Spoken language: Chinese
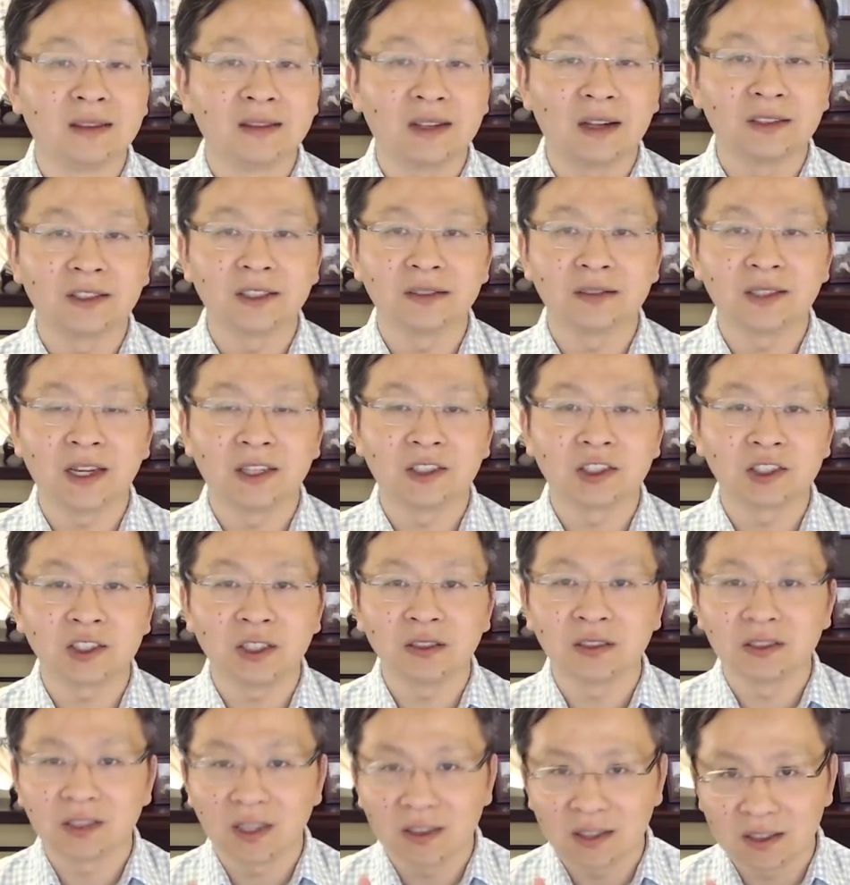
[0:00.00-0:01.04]
但是在
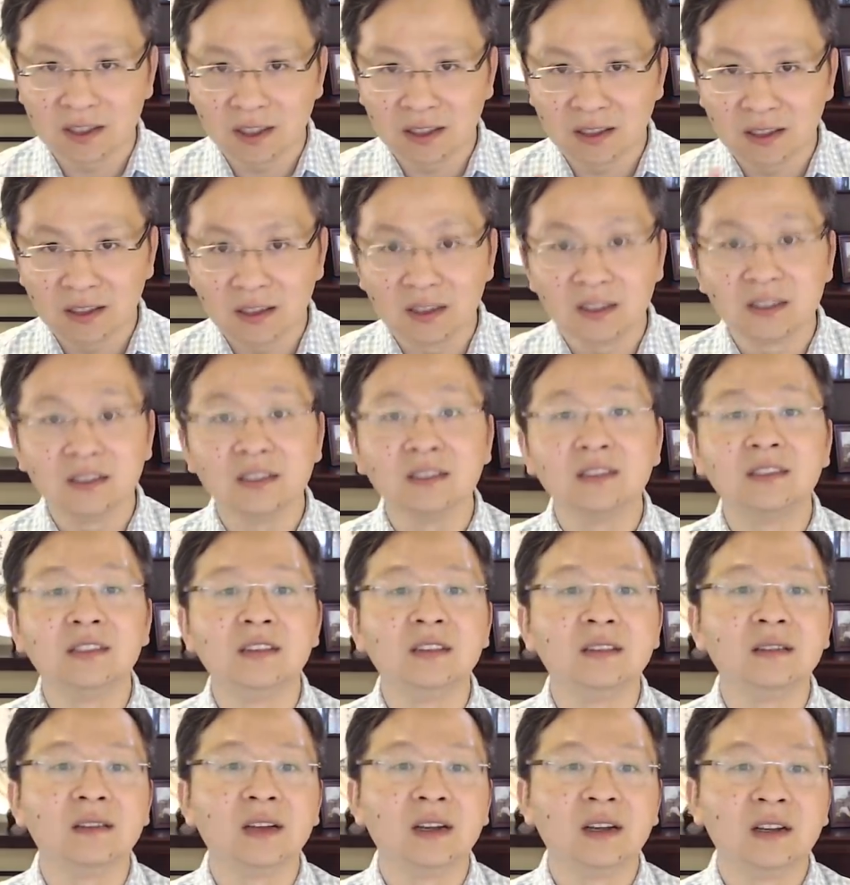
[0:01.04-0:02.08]
剩下的这一个星
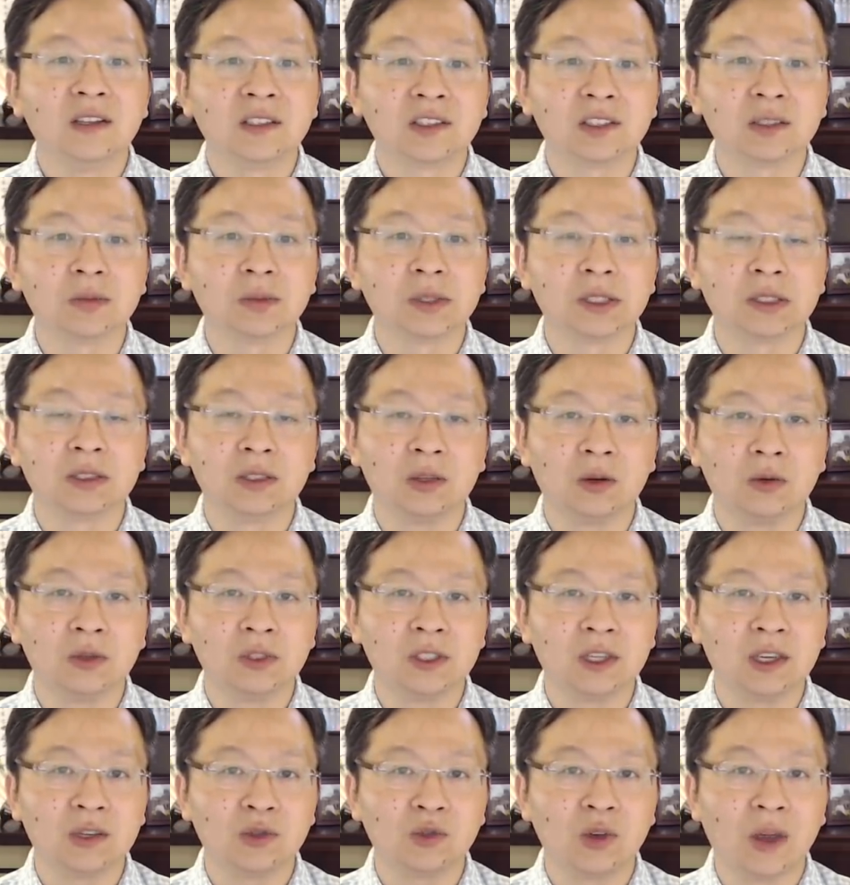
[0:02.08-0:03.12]
期，是不是有
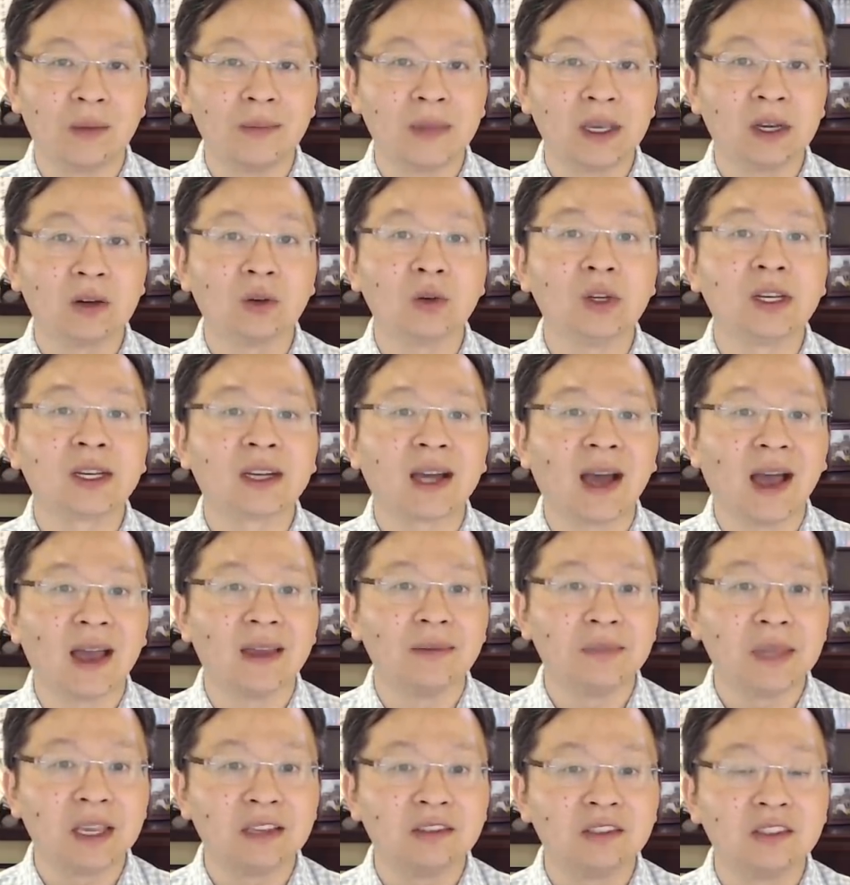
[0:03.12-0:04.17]
些选民会
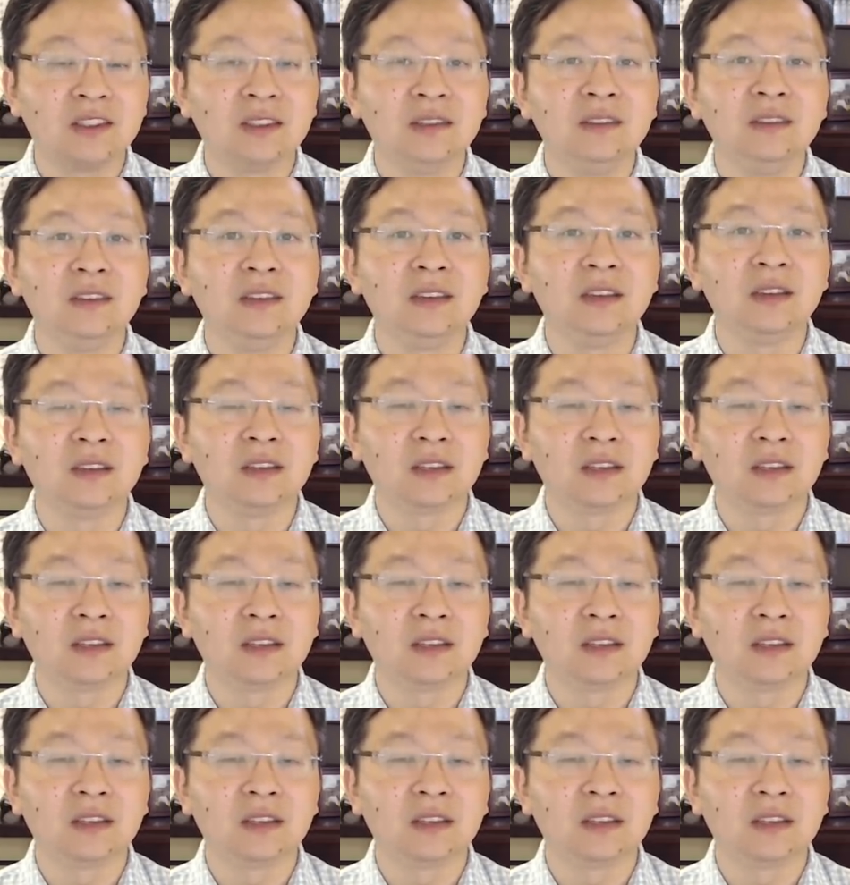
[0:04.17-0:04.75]
改变心意